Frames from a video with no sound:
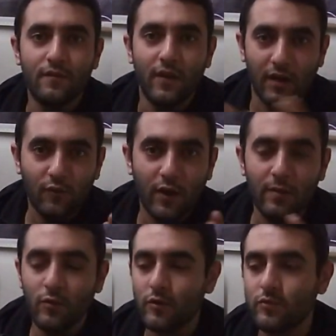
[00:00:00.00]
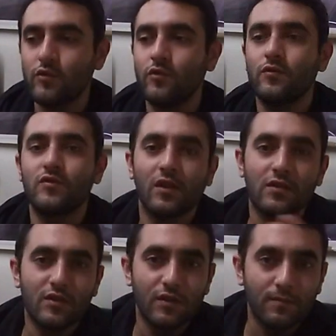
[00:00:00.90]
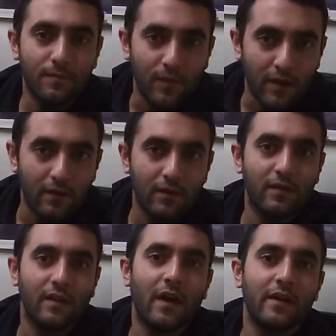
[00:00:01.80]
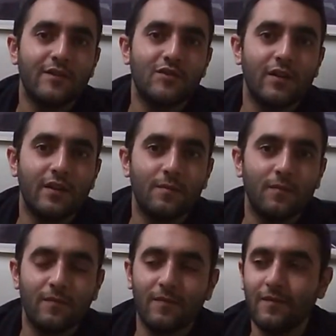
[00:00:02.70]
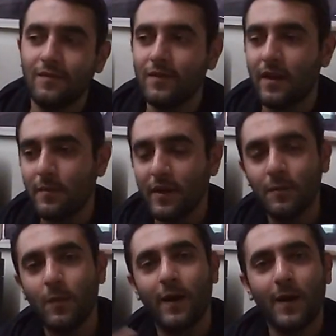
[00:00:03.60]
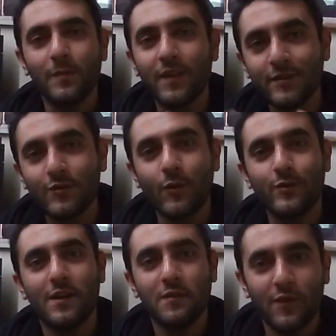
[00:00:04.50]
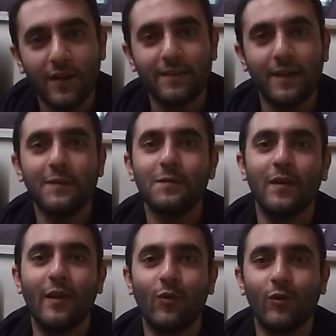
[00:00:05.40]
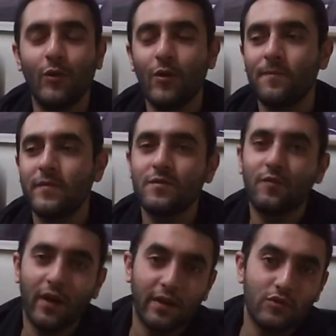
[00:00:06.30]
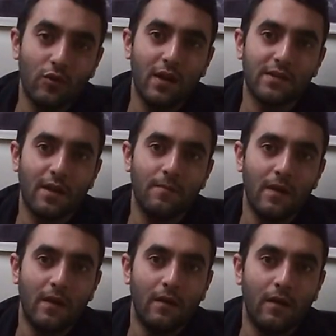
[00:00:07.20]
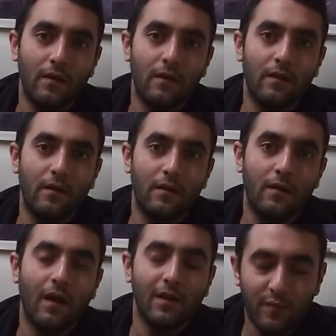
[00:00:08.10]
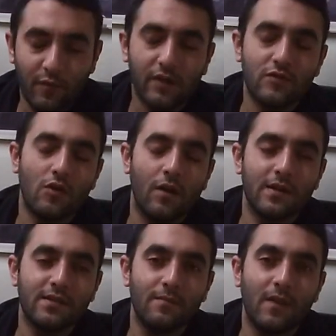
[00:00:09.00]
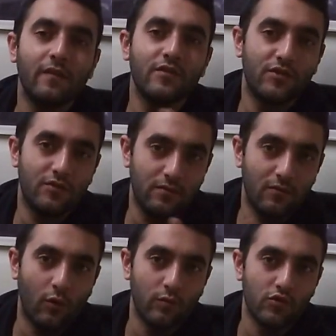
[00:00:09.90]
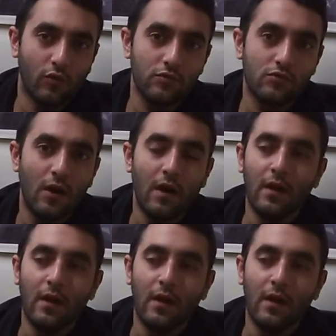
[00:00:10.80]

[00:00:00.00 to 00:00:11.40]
Fiyat veremiyorum çünkü çalıştığım tedarikçilerimle benim aramda çok özel fiyatlandırmalar oluyor. Şimdi fiyat söylersem, e, aldığım fiyatı söylersem yanlış olmuş olur.